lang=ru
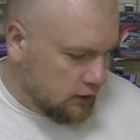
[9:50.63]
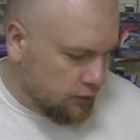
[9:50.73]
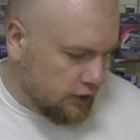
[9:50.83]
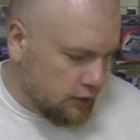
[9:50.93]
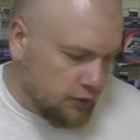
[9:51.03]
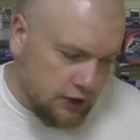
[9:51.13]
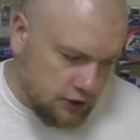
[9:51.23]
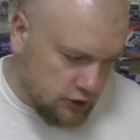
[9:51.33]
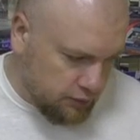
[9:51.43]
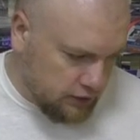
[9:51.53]

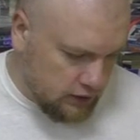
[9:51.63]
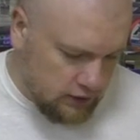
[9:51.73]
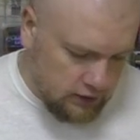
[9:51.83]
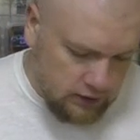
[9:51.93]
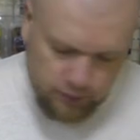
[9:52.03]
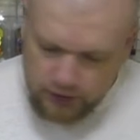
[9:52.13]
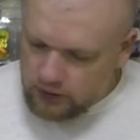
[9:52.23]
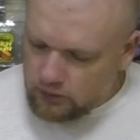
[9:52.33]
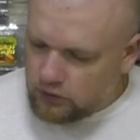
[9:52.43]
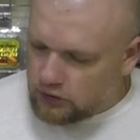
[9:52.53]
предплечье по длине, и
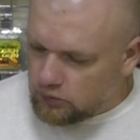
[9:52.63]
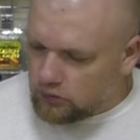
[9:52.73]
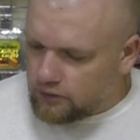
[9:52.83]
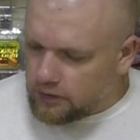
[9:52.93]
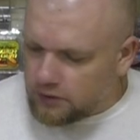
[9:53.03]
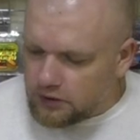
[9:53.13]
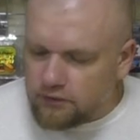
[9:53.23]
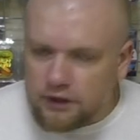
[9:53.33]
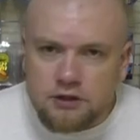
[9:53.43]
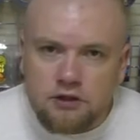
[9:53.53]
поэтому этот вот момент
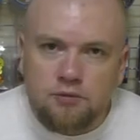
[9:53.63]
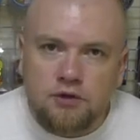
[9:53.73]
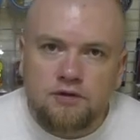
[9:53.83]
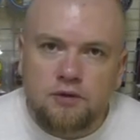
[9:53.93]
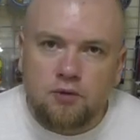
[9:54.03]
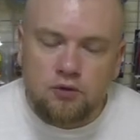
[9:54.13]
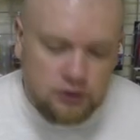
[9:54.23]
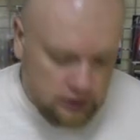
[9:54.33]
важный, мне все просят